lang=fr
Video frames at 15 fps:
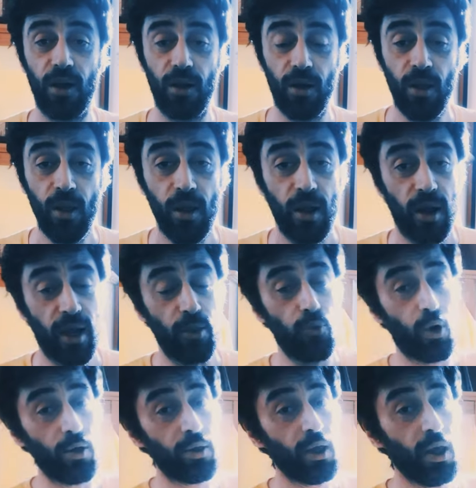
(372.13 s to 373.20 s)
dans Red
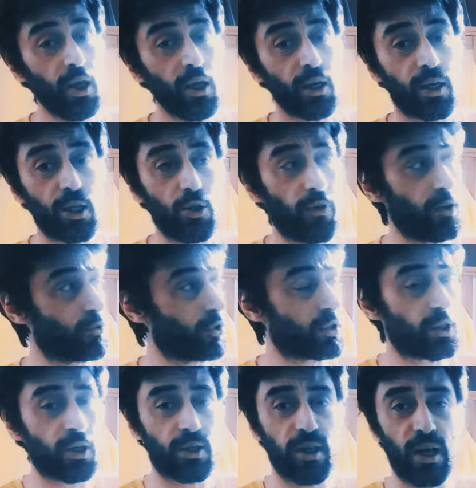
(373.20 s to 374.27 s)
One, qui devait
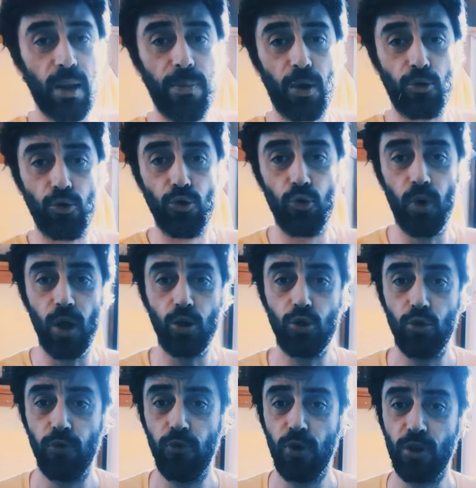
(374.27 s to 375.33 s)
sortir dans la période de Noël.
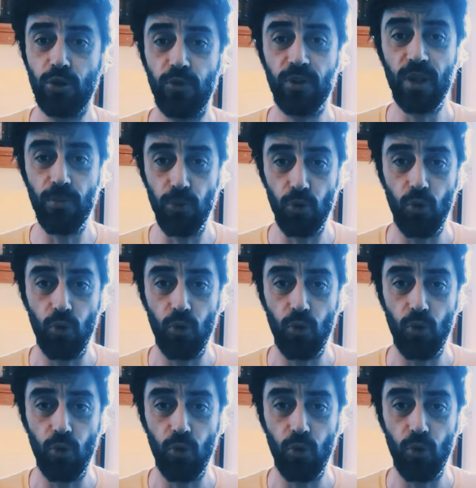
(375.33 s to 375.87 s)
Je vous laisse deviner